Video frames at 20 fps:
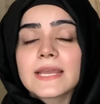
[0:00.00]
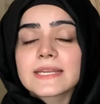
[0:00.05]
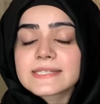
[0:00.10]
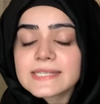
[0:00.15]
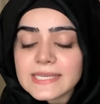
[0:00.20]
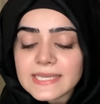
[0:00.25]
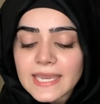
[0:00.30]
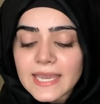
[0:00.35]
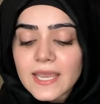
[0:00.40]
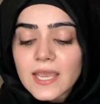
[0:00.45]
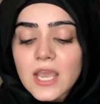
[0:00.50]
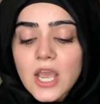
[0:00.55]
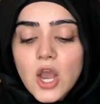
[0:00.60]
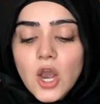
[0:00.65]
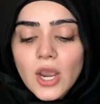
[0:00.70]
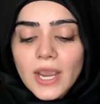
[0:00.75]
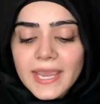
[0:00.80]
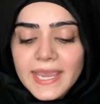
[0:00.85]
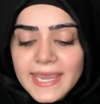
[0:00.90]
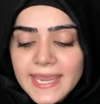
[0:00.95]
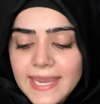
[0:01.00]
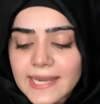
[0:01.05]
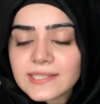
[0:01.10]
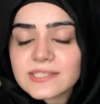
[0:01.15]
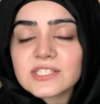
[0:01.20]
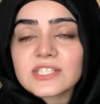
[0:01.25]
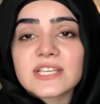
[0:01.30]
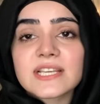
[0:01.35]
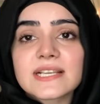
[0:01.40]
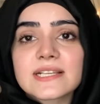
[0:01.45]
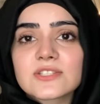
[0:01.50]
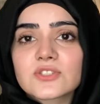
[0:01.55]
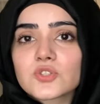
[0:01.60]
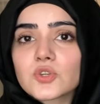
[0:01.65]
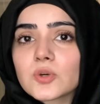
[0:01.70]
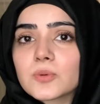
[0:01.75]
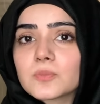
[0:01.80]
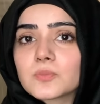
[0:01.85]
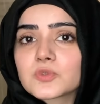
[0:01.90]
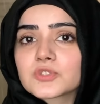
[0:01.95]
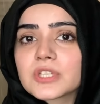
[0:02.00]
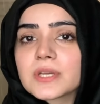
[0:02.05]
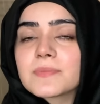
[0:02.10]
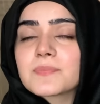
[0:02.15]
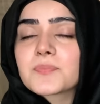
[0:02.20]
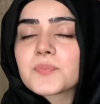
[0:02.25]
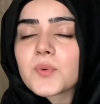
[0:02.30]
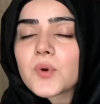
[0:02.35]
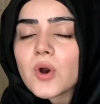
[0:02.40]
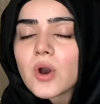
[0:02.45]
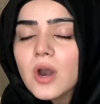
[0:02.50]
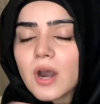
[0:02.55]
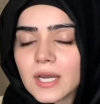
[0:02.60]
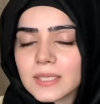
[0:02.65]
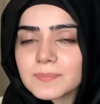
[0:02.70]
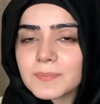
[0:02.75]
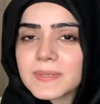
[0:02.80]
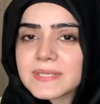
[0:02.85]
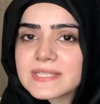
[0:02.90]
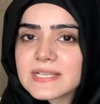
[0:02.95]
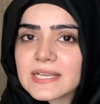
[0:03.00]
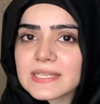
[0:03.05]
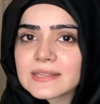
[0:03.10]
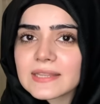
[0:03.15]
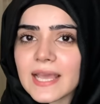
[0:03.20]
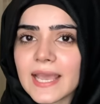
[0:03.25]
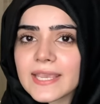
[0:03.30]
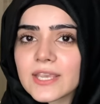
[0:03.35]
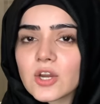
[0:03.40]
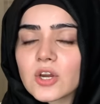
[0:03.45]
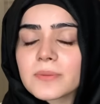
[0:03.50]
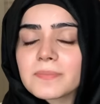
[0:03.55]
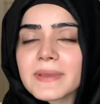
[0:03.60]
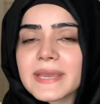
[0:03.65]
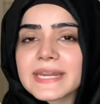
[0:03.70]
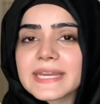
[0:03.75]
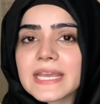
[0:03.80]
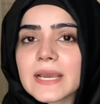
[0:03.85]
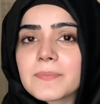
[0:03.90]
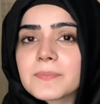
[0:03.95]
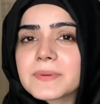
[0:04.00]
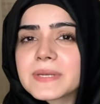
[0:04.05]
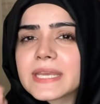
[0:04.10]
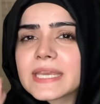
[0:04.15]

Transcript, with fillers: ठीक है एक चीज जो मुझे बहुत पसंद आई और मैंने अपने